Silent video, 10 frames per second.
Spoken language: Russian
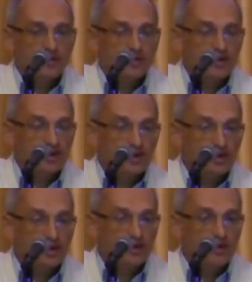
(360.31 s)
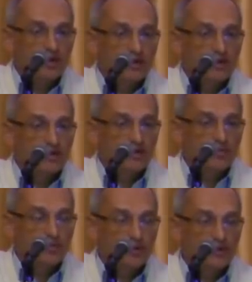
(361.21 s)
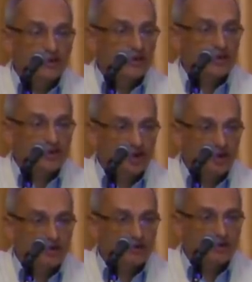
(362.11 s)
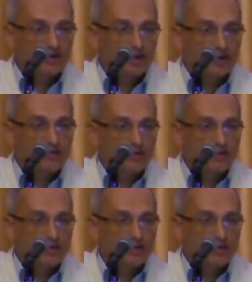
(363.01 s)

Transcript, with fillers: Женщина будет соотношение сначала.